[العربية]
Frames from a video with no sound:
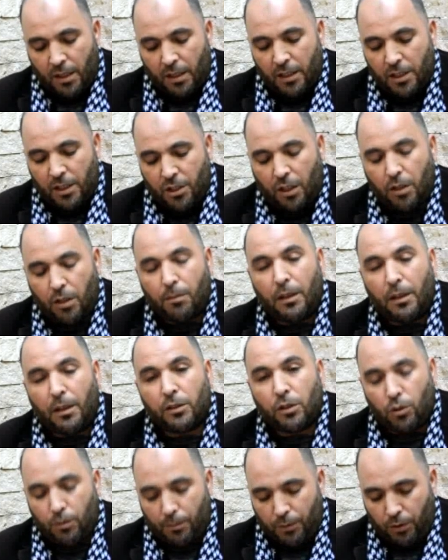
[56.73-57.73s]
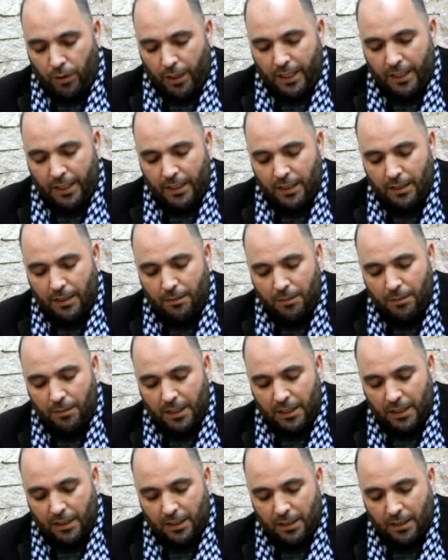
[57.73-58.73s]
يجعل بعضهم يعاني
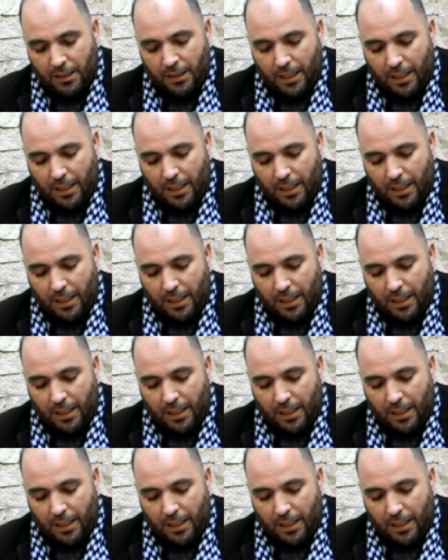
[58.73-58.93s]
من